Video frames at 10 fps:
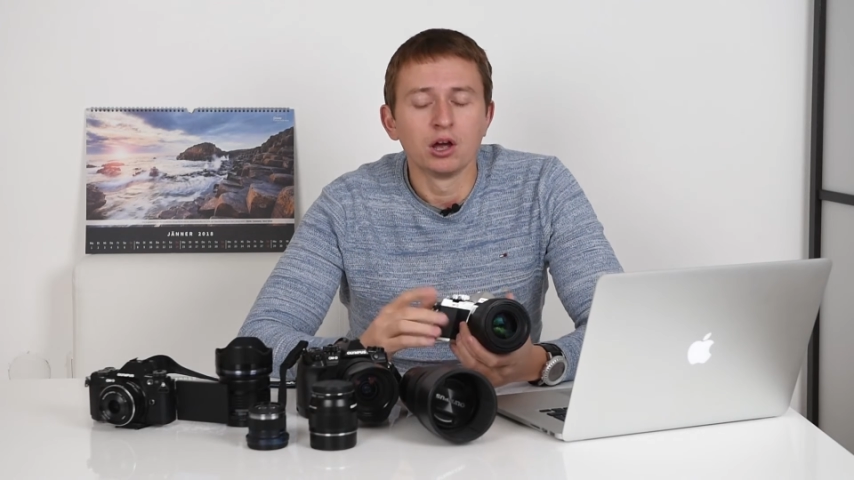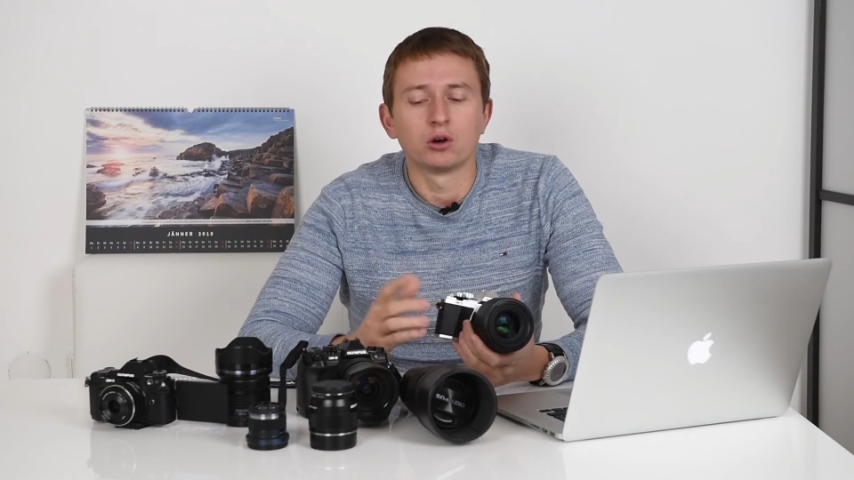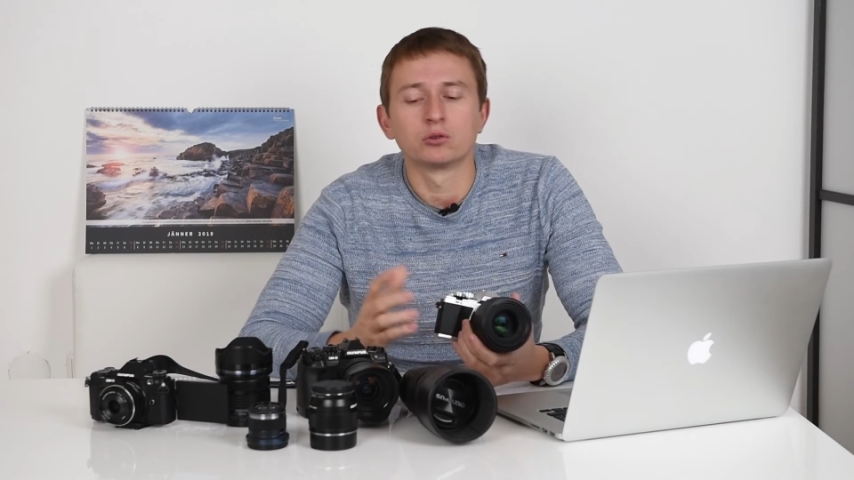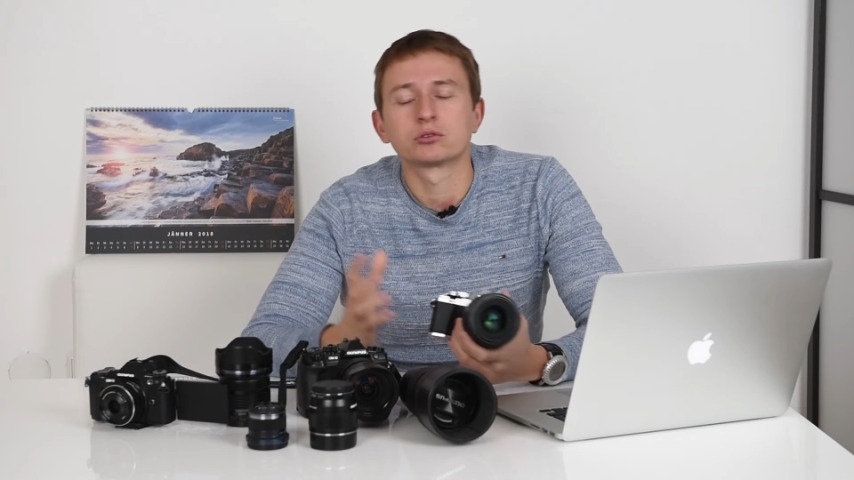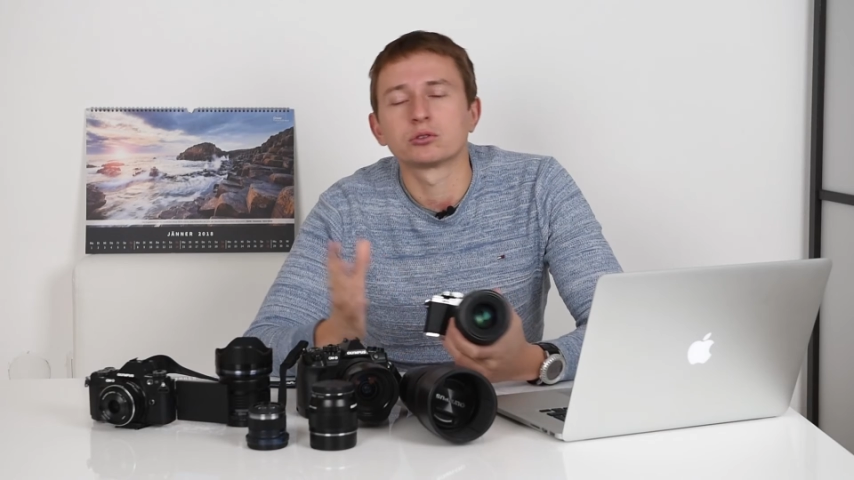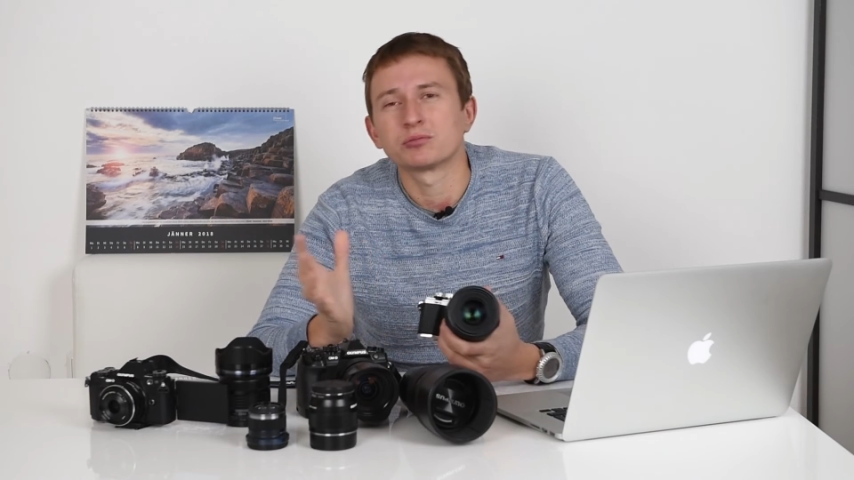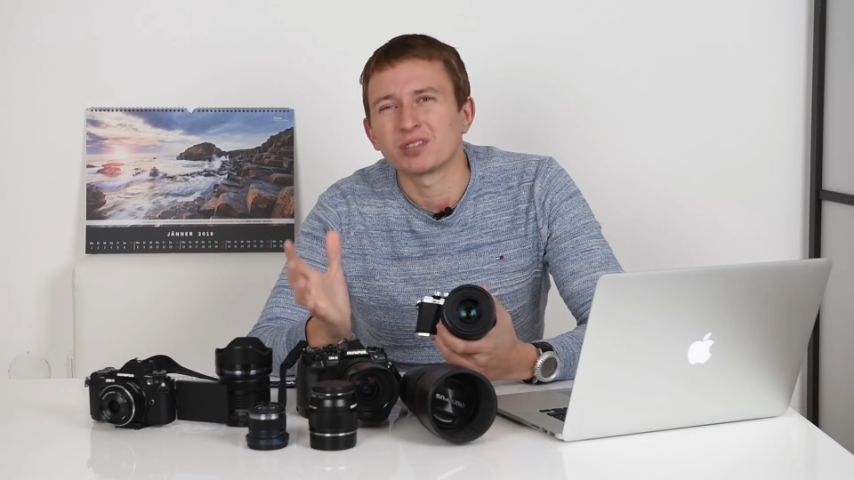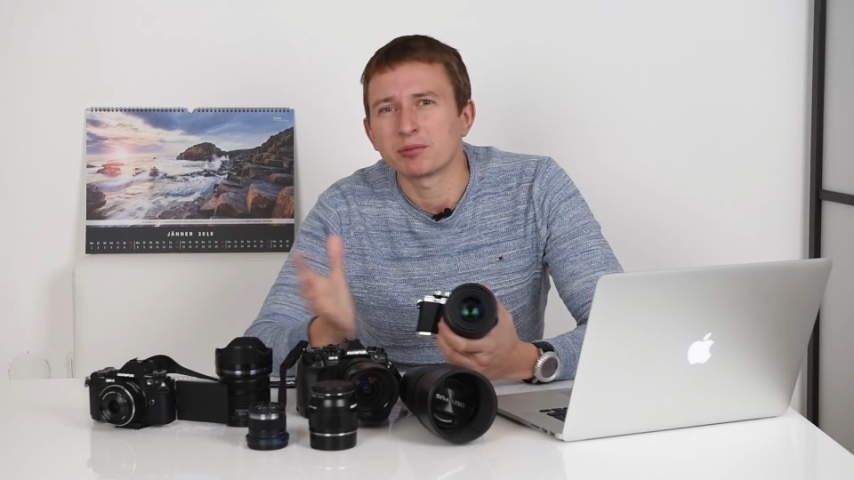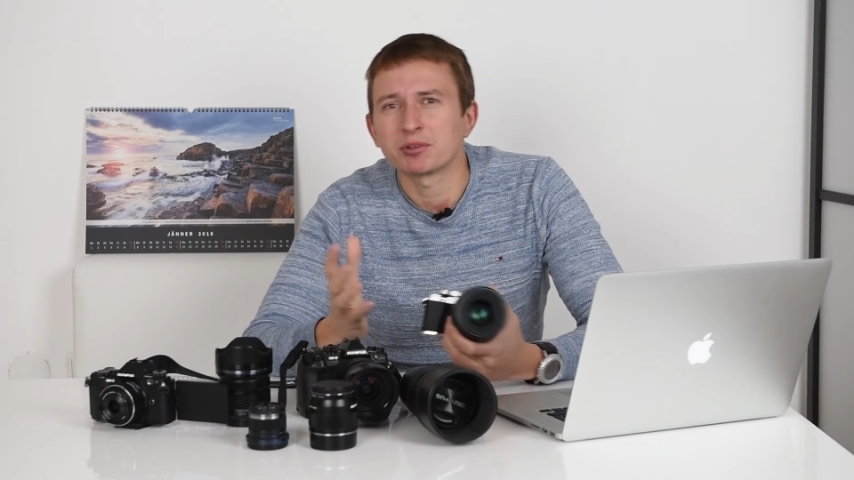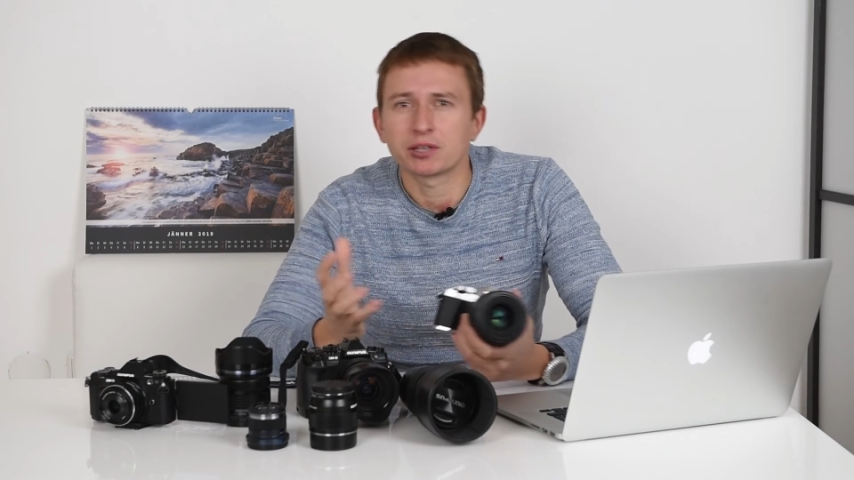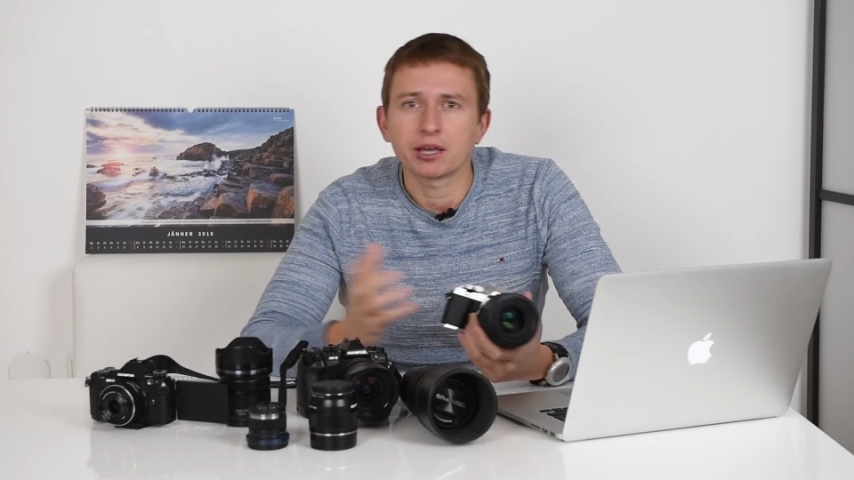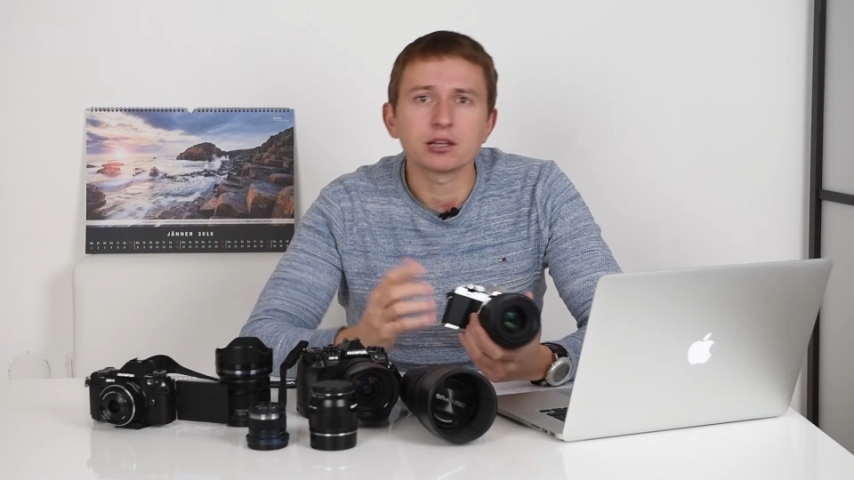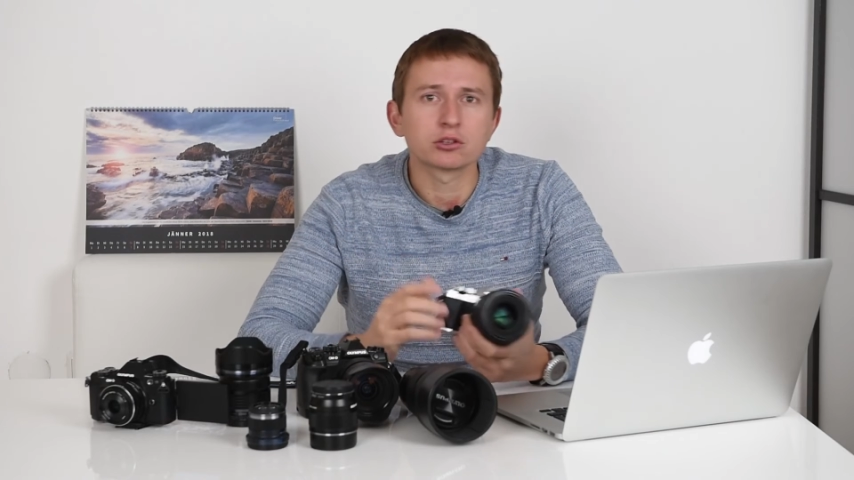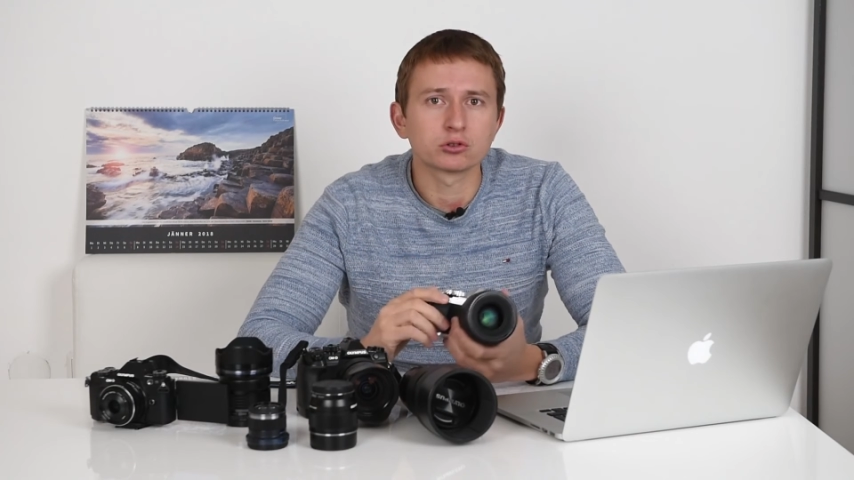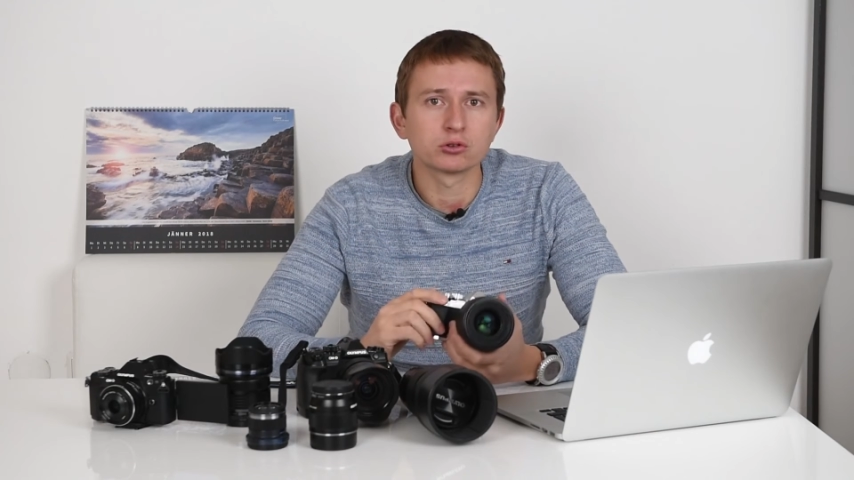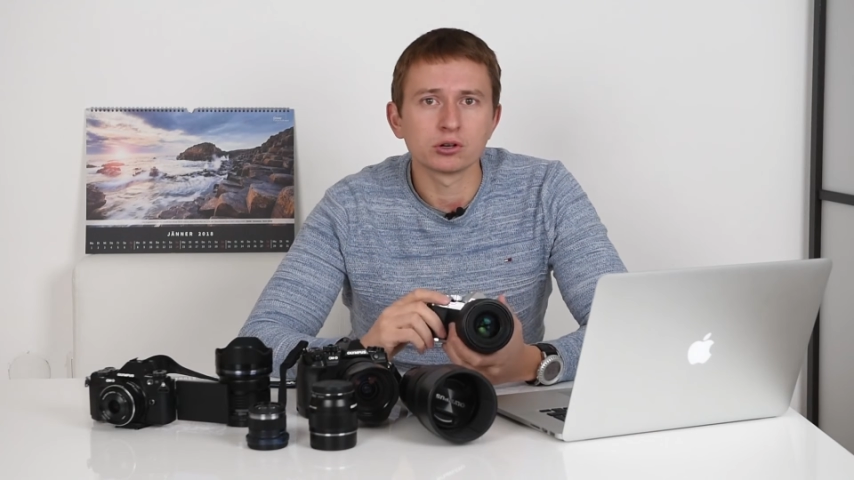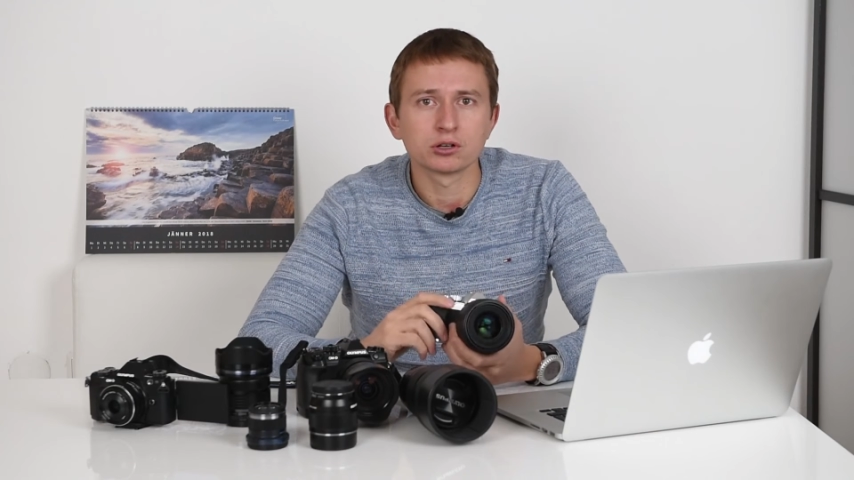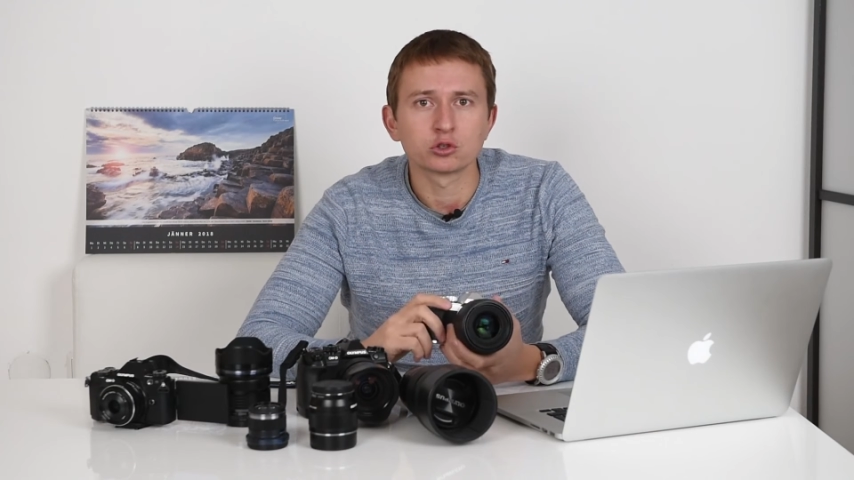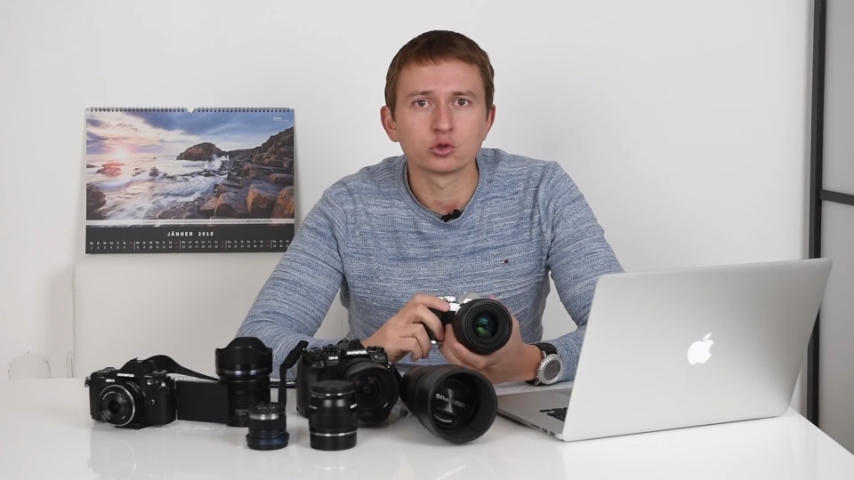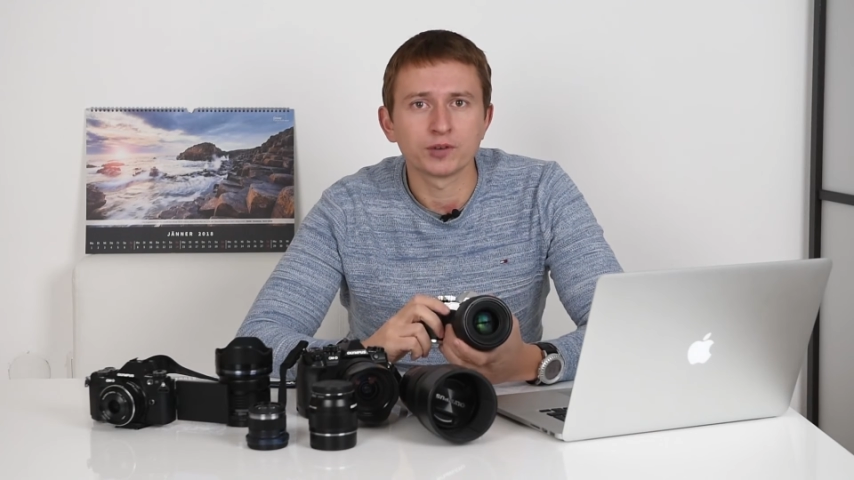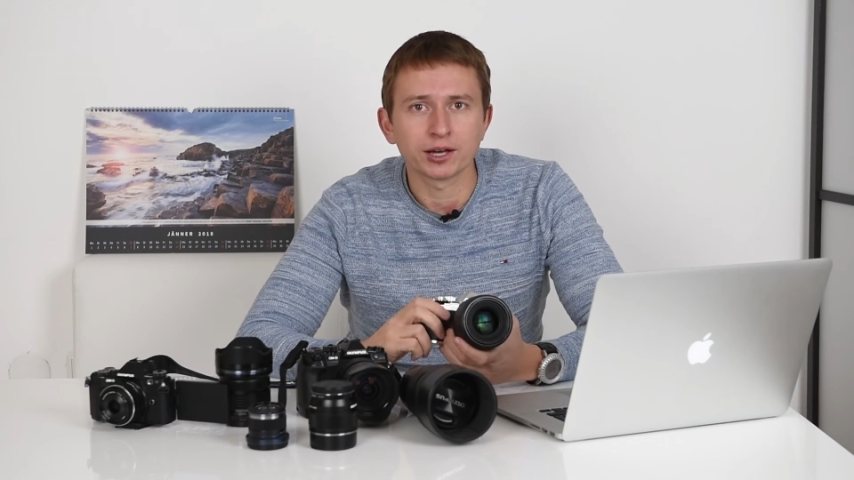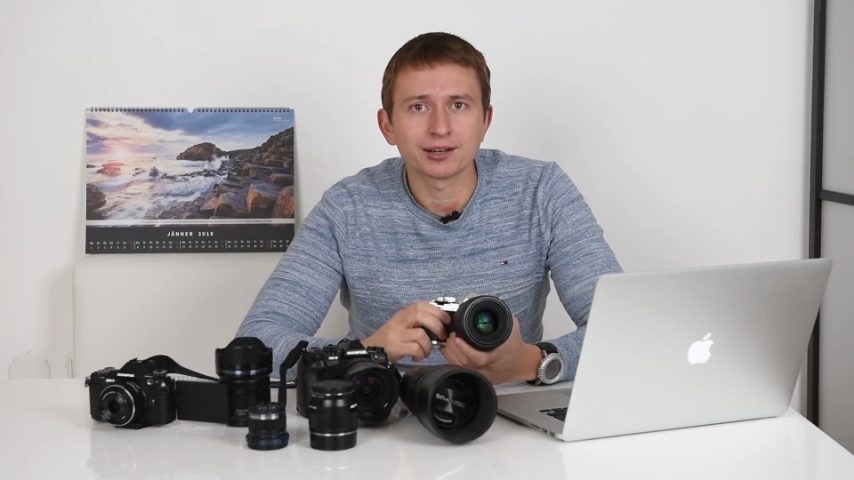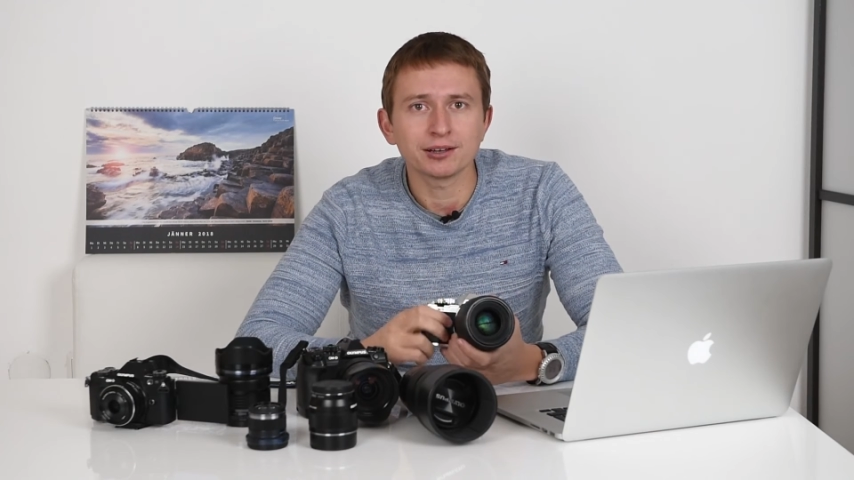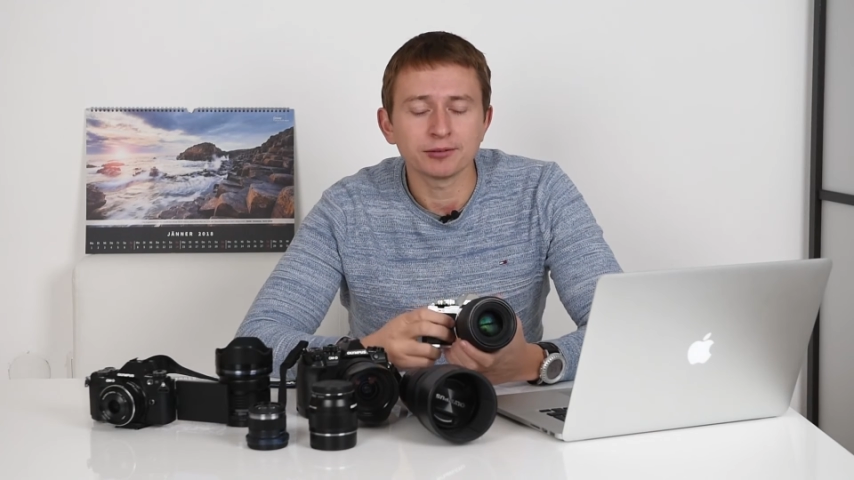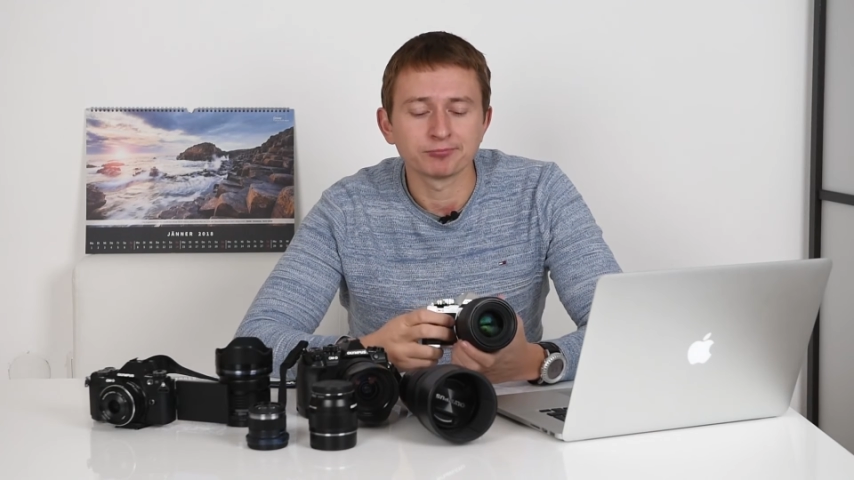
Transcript: Und um dem entgegenzuwirken,